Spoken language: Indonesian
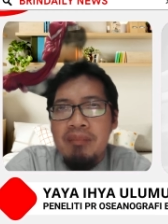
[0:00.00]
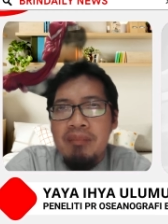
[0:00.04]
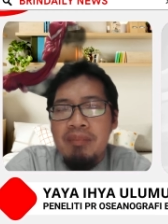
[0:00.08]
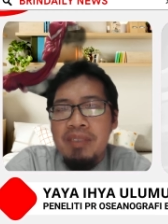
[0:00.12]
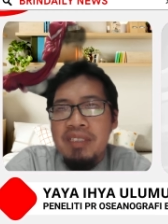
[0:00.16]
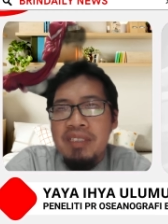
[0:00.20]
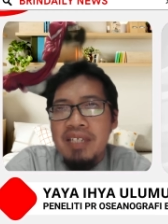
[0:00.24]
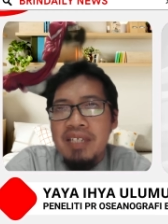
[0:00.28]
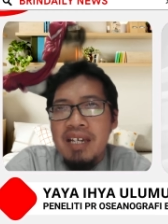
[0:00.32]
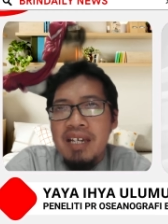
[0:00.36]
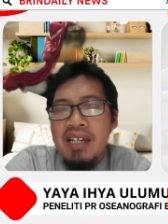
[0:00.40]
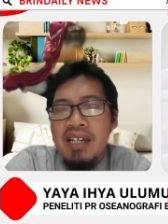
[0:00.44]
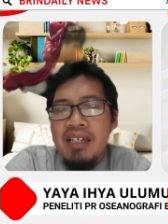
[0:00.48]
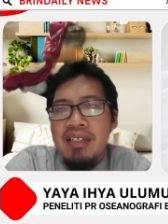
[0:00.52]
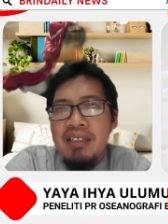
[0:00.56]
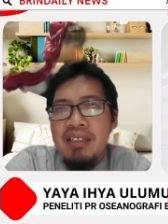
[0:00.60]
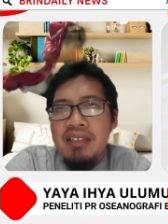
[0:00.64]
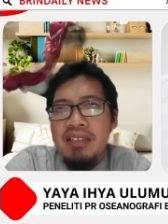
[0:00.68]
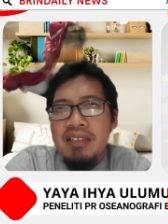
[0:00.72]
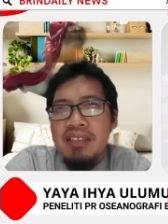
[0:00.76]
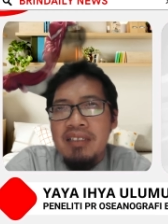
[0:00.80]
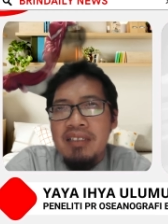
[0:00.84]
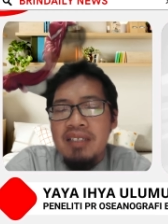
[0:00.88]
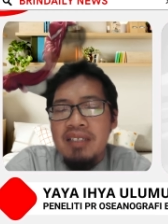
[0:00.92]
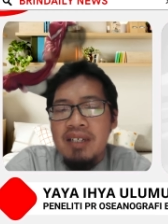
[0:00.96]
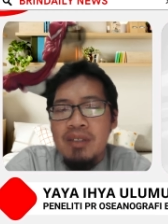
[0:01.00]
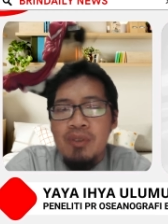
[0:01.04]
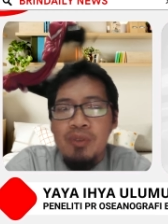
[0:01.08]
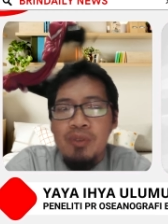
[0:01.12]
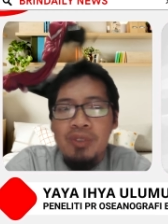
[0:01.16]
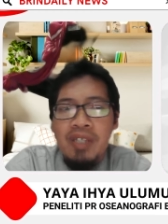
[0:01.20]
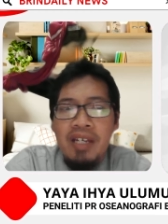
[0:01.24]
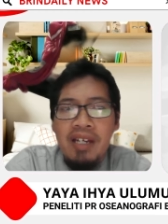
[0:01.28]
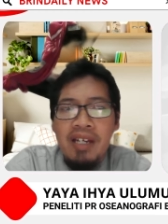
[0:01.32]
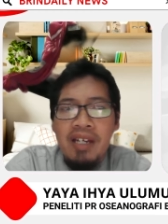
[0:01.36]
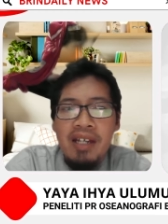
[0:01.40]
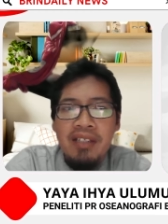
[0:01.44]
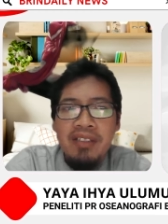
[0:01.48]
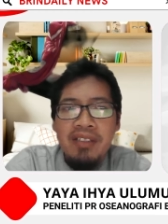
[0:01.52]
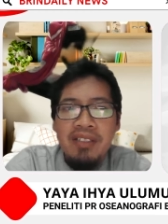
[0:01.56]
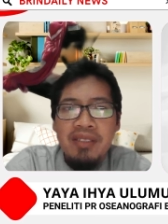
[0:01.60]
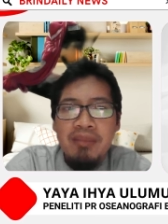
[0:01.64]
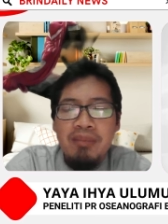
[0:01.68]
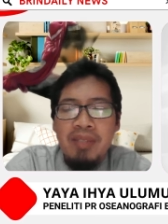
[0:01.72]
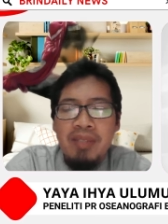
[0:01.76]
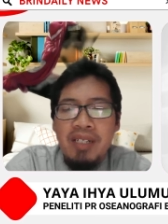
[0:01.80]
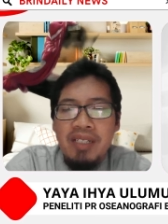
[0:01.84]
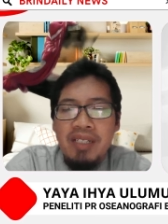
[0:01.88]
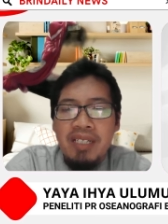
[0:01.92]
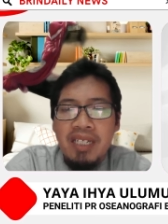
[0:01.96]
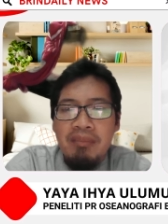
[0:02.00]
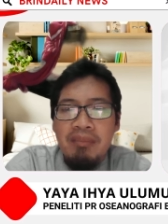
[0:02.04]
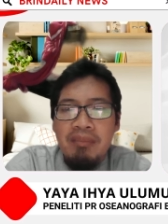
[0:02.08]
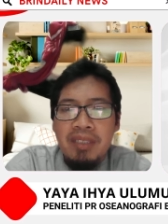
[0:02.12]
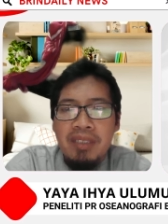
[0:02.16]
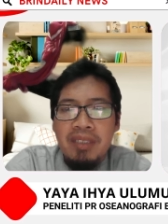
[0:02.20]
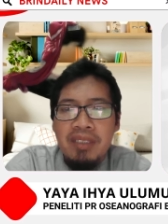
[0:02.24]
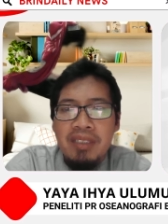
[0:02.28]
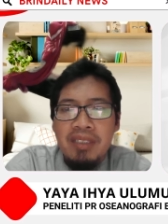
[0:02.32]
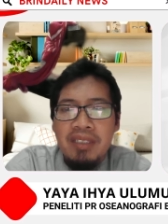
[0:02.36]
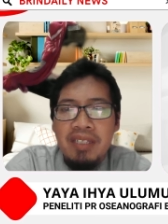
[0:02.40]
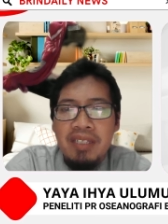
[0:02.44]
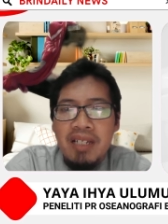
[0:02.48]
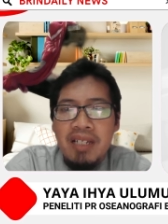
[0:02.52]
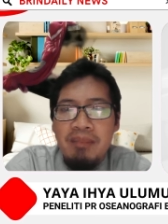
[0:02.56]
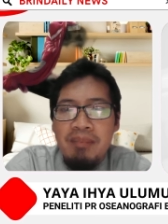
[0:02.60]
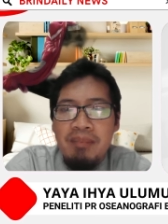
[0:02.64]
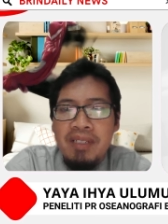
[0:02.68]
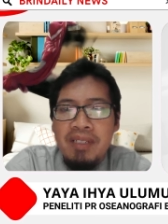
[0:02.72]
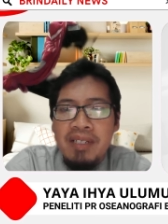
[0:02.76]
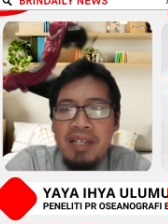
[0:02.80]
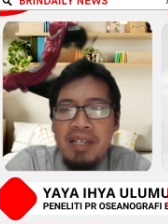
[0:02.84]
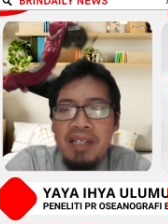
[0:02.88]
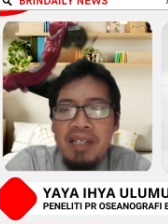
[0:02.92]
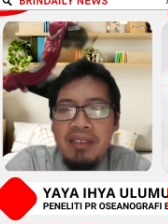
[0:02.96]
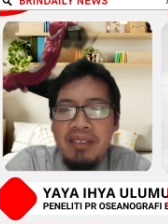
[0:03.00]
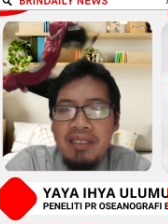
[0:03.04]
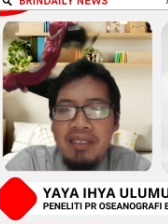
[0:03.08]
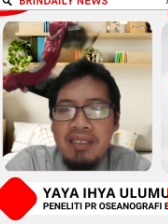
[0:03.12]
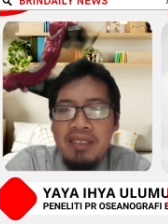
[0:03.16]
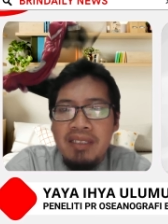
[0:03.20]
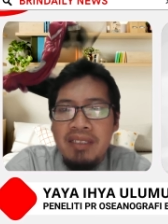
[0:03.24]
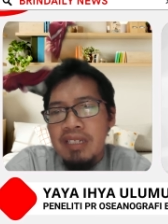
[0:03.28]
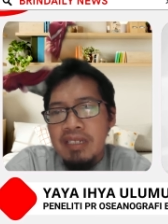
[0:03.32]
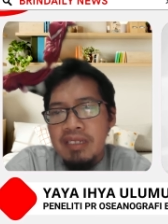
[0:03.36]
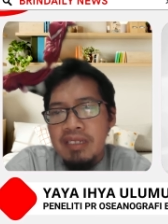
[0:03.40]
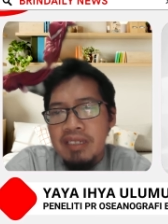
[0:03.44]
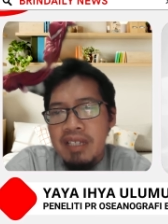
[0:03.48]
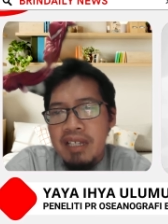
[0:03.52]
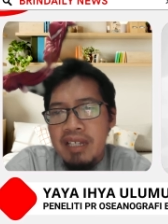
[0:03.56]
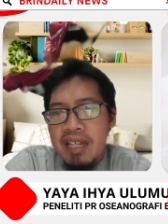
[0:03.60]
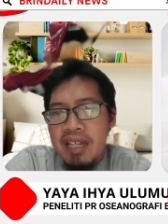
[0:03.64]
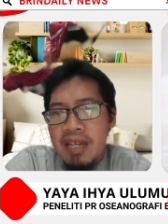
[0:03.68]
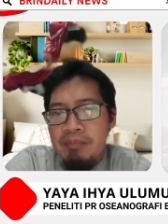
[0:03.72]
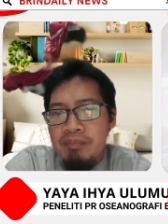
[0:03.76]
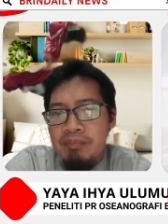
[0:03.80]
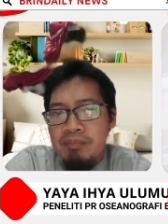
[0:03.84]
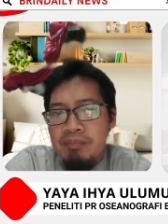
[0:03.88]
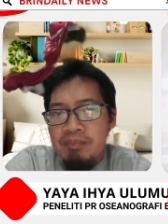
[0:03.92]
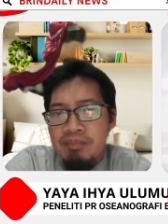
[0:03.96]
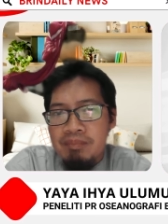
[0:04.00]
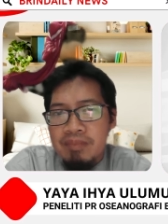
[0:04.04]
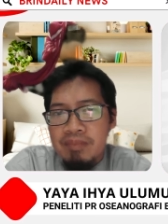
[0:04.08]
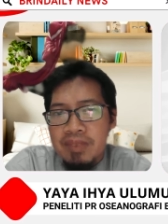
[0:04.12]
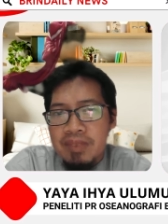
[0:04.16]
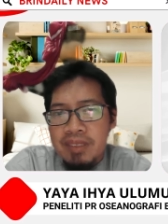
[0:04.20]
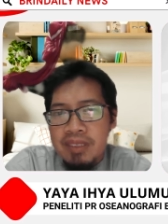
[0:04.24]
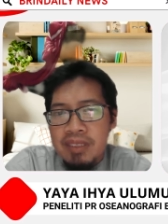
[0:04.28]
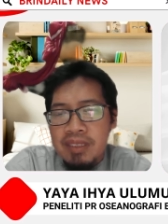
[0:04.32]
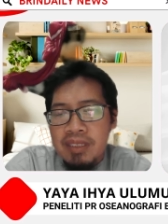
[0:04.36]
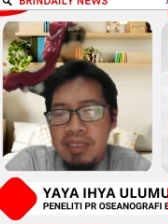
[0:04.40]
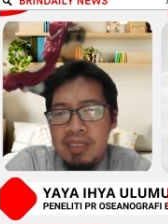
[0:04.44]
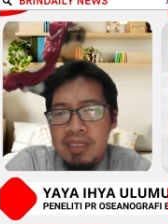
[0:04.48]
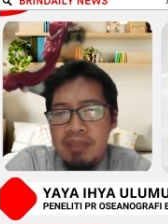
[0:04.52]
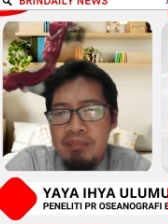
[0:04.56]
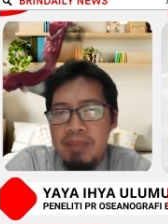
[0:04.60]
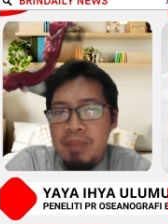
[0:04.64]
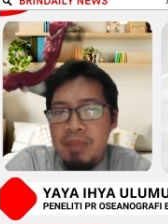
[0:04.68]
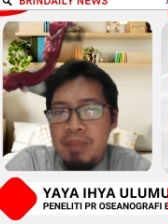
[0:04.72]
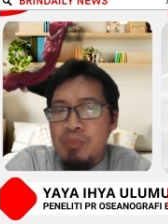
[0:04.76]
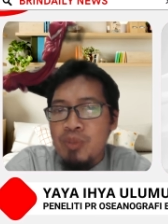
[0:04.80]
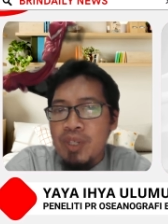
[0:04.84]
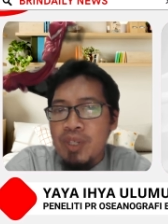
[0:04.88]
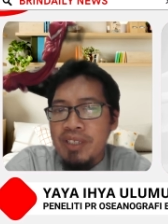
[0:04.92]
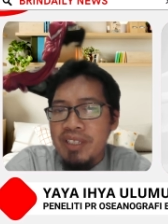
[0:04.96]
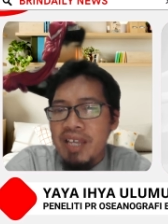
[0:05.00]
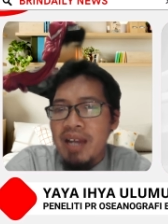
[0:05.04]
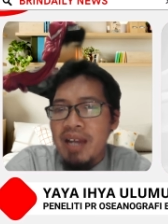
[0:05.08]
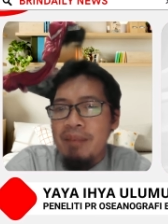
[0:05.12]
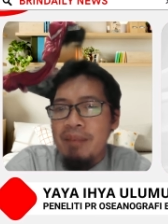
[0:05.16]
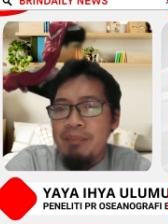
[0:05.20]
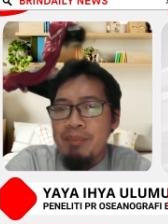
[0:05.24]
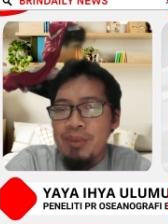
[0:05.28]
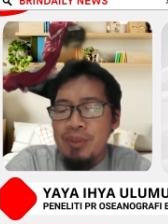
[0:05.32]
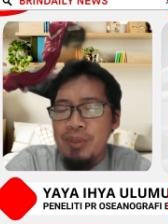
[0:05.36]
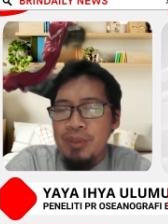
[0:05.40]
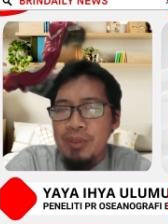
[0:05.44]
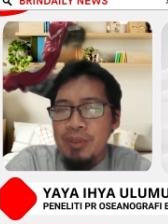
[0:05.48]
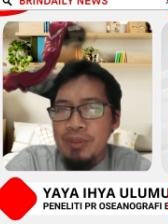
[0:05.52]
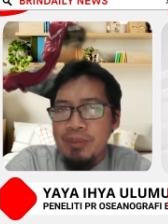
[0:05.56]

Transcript: bisa kita gunakan sebagai material pengganti dalam uh, membuat apo.